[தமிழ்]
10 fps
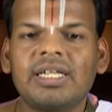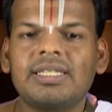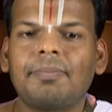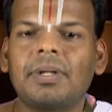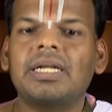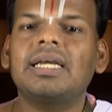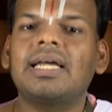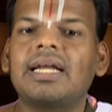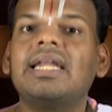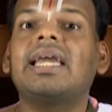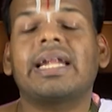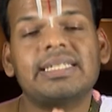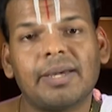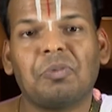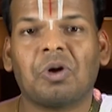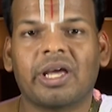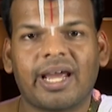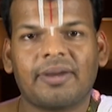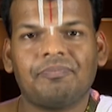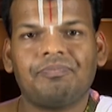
வருத்தப்பட்டு இதற்கு நீ என்ன செய்ய போகிறாய்